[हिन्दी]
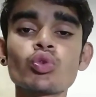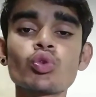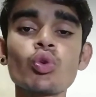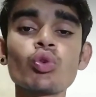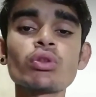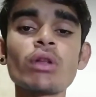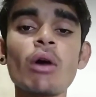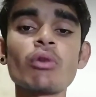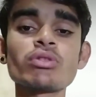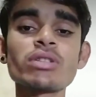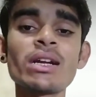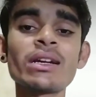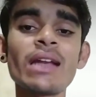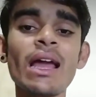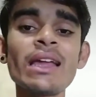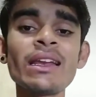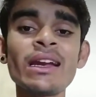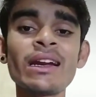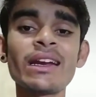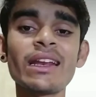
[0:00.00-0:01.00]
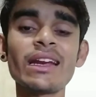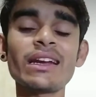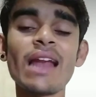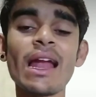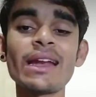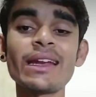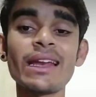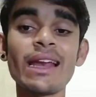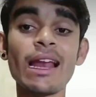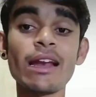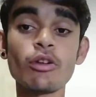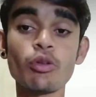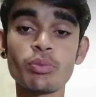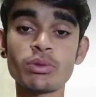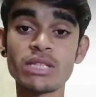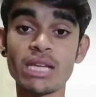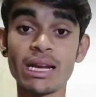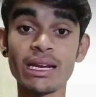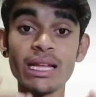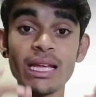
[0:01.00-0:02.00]
टू थाउजेंड नाइन हंड्रेड नाइन्टी नाइन
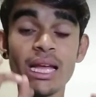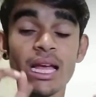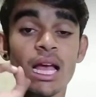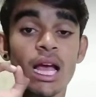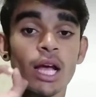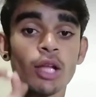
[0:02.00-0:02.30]
रुपीज यानी